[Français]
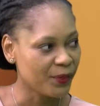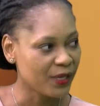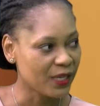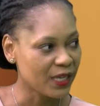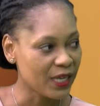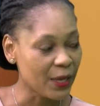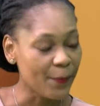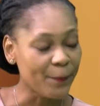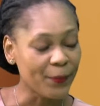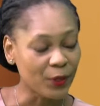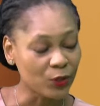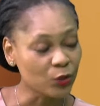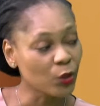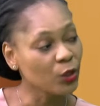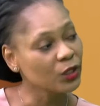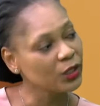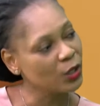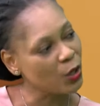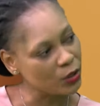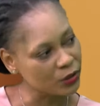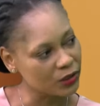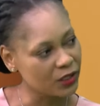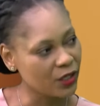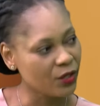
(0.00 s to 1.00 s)
Et pendant
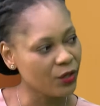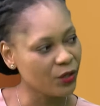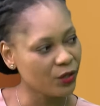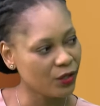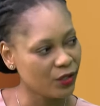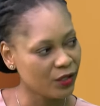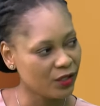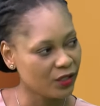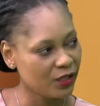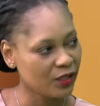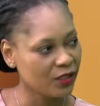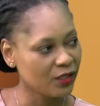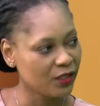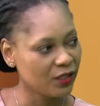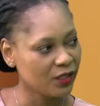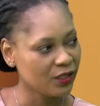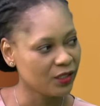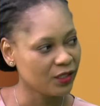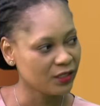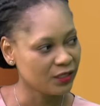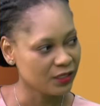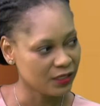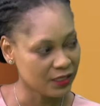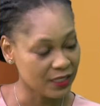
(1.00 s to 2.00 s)
30 ans,
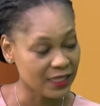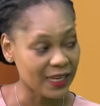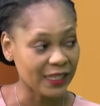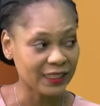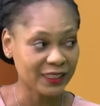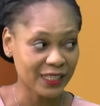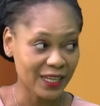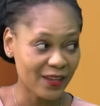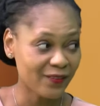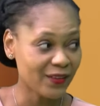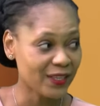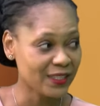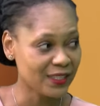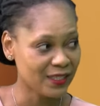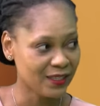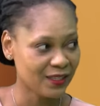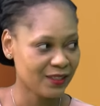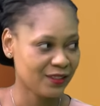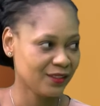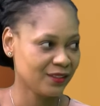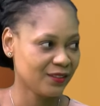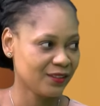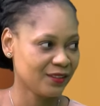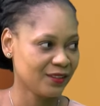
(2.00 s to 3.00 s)
il a travaillé.
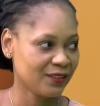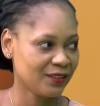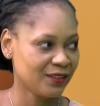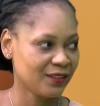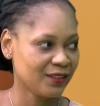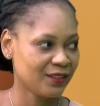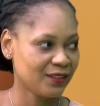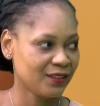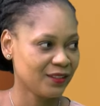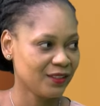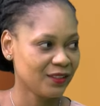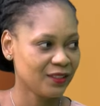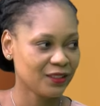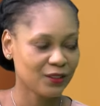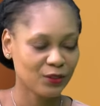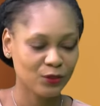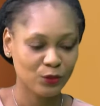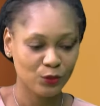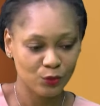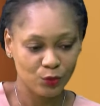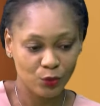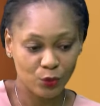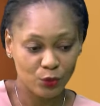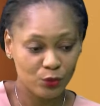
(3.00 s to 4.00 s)

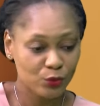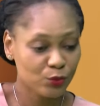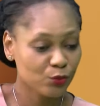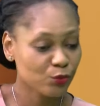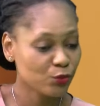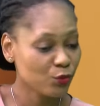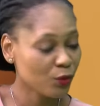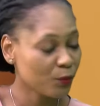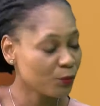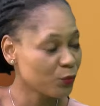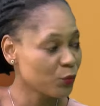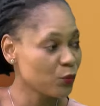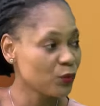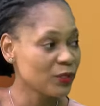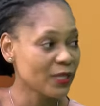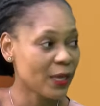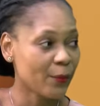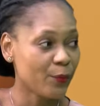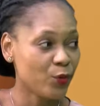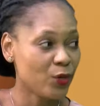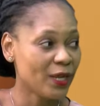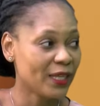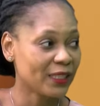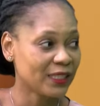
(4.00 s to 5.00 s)
Donc nous sommes tous
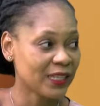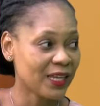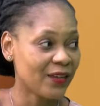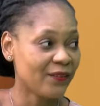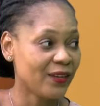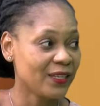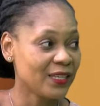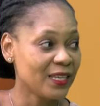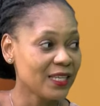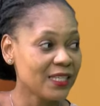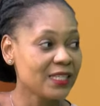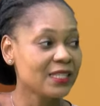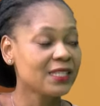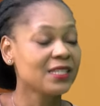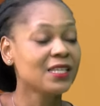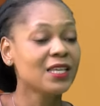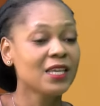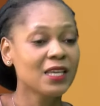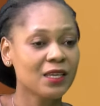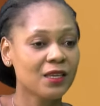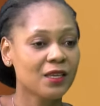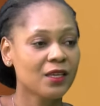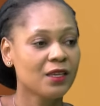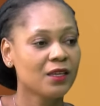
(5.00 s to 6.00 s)
appelés à travailler si,
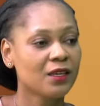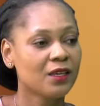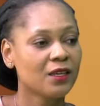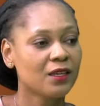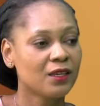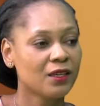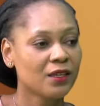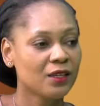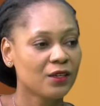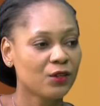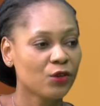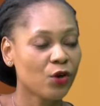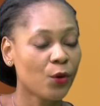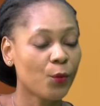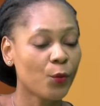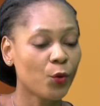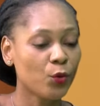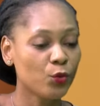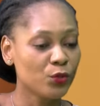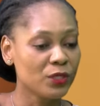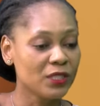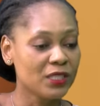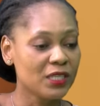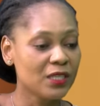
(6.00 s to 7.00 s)
comme on
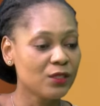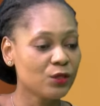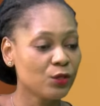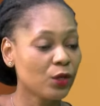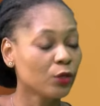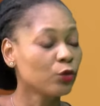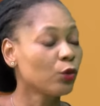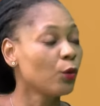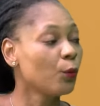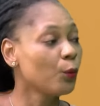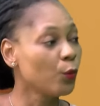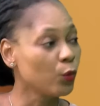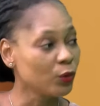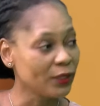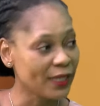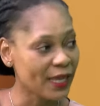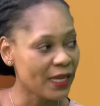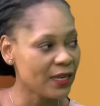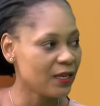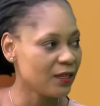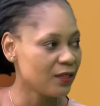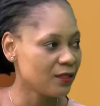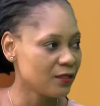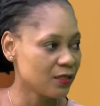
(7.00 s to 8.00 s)
le dit, notre
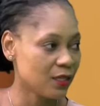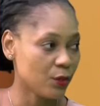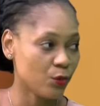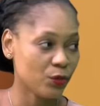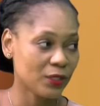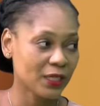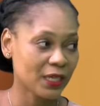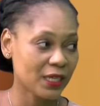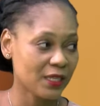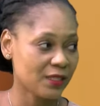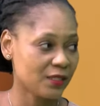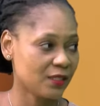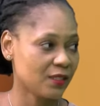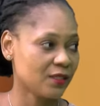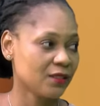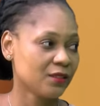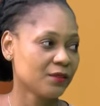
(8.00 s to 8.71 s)
modèle, c'est le Christ.